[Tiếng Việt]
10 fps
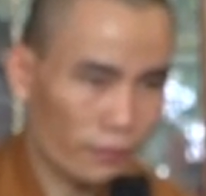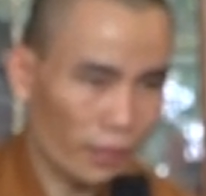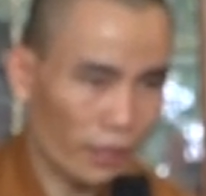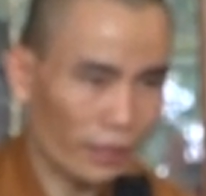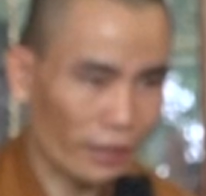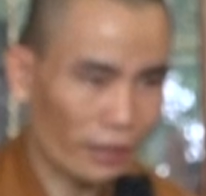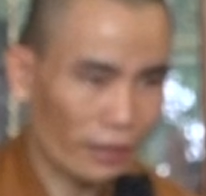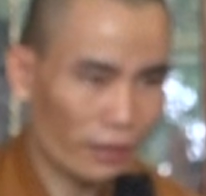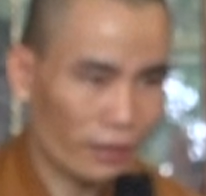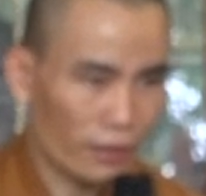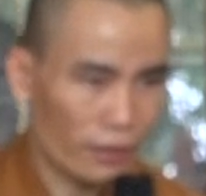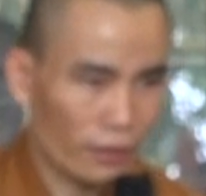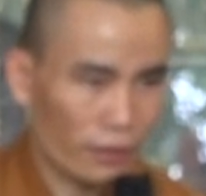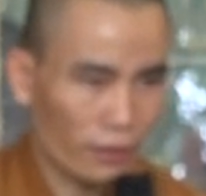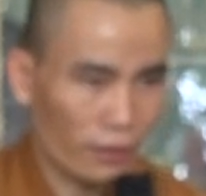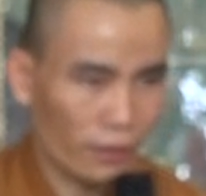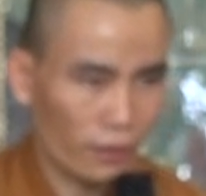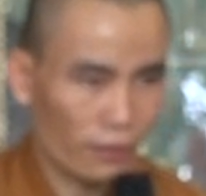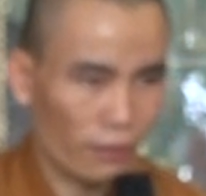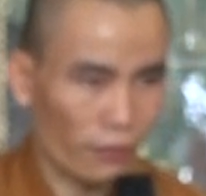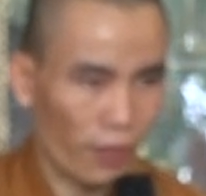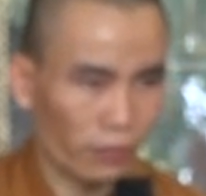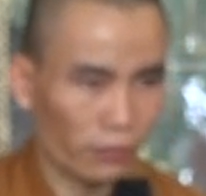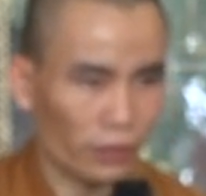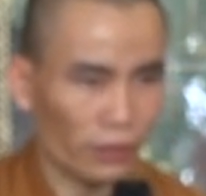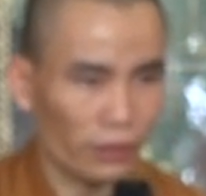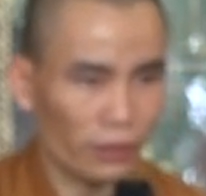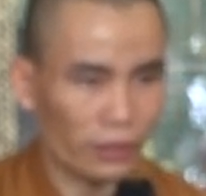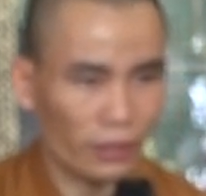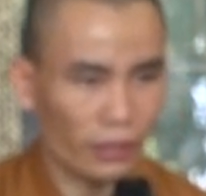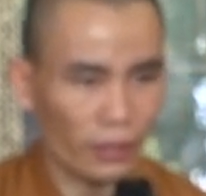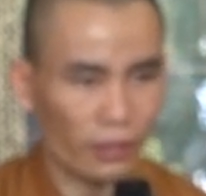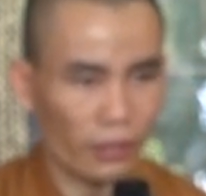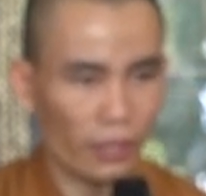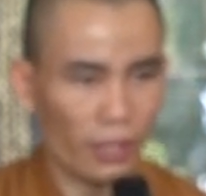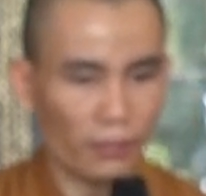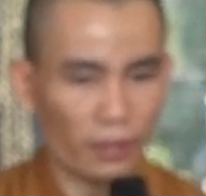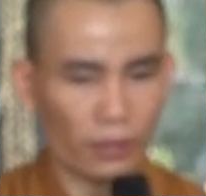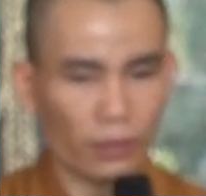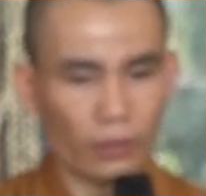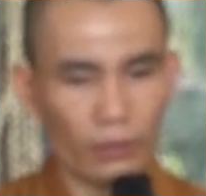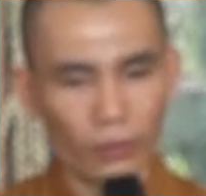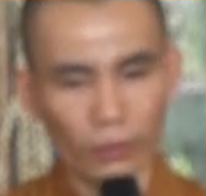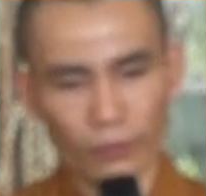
Cái gì? Vọng tưởng suy nghĩ nó làm mình khó chịu,